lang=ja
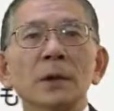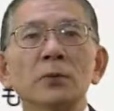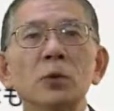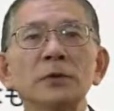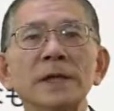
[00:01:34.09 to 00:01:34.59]

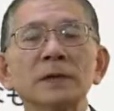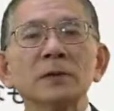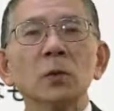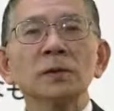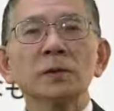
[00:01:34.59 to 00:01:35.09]

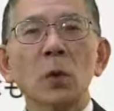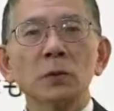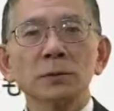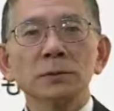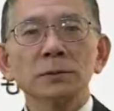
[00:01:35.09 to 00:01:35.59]
プロジェクト
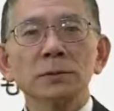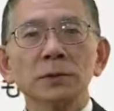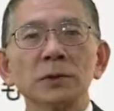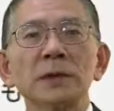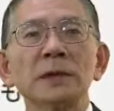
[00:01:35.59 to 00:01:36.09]
総
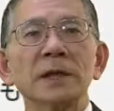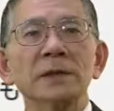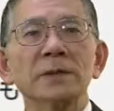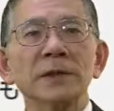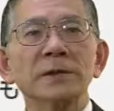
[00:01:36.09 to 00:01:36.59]
と言ったり
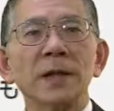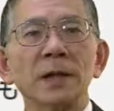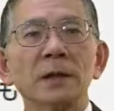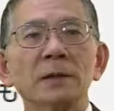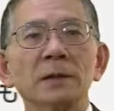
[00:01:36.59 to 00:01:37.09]
します
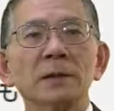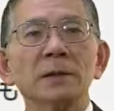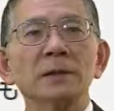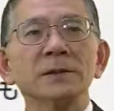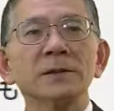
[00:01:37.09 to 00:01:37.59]
ね。
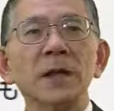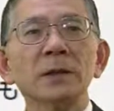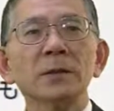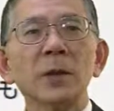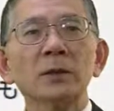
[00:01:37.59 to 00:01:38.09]

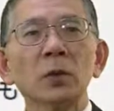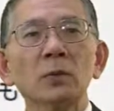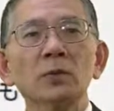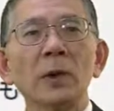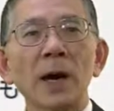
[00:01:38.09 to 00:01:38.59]

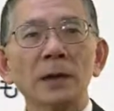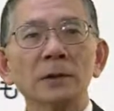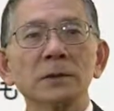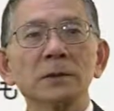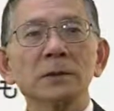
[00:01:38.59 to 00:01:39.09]

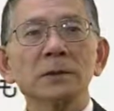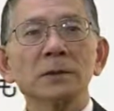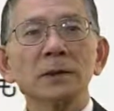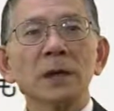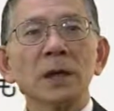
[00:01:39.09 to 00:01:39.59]
ステートメント・オブ・ワーク。
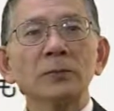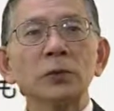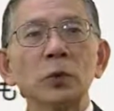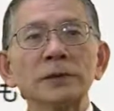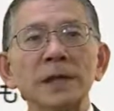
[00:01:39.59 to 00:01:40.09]

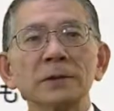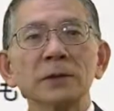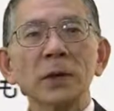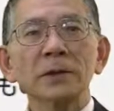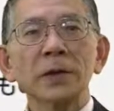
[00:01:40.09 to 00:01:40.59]

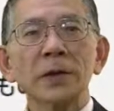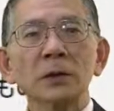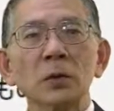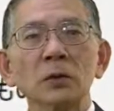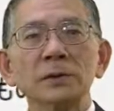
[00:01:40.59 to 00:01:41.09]
プロジェクトが提
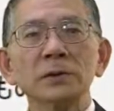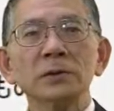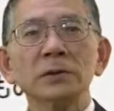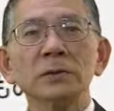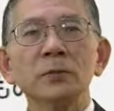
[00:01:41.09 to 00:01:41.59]
供す
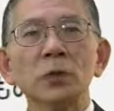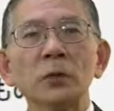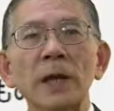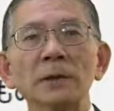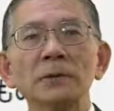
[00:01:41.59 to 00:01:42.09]
る
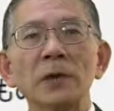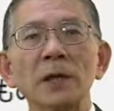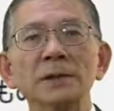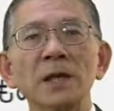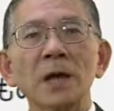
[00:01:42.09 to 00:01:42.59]
プロダクト
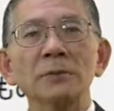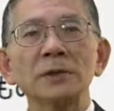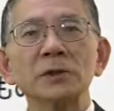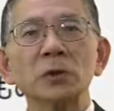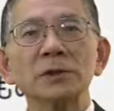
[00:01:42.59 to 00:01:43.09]
や
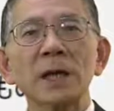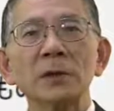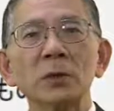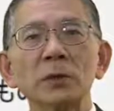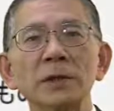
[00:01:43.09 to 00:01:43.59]
サービス、所
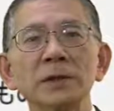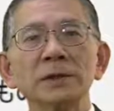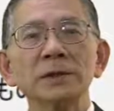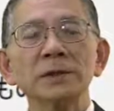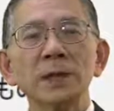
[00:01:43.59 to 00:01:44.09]
産を記
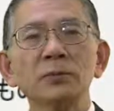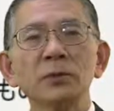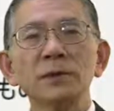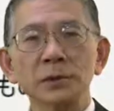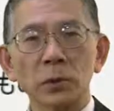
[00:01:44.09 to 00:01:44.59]
述した
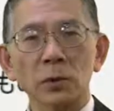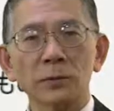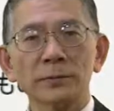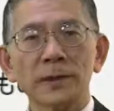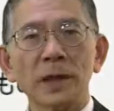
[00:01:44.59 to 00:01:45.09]
文書
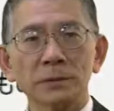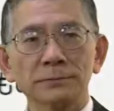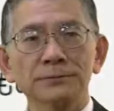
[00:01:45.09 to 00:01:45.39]
である。